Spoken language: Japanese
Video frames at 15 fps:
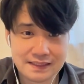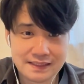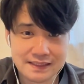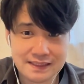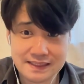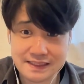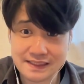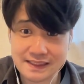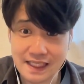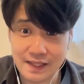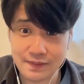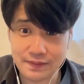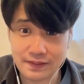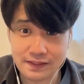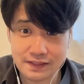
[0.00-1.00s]
さ
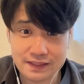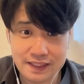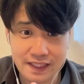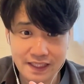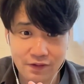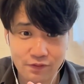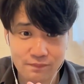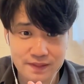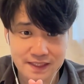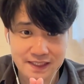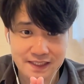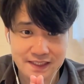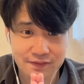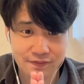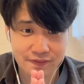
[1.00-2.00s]
あ、誰がお嫁さ
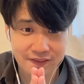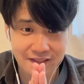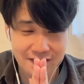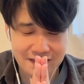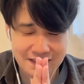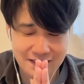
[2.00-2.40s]
んに来てくれるか。